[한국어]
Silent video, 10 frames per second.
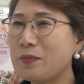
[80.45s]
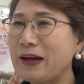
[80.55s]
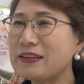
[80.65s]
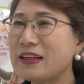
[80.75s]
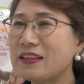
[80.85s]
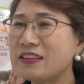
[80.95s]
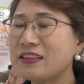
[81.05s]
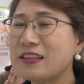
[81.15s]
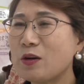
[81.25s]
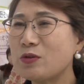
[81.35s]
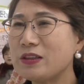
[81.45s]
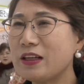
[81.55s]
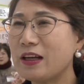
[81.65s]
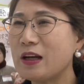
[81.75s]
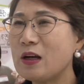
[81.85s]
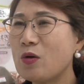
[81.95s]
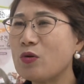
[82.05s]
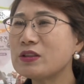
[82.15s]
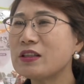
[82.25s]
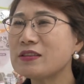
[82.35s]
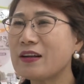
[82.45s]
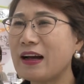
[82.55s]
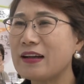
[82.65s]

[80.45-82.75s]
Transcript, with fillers: 바자회를 실시하오니 오셔서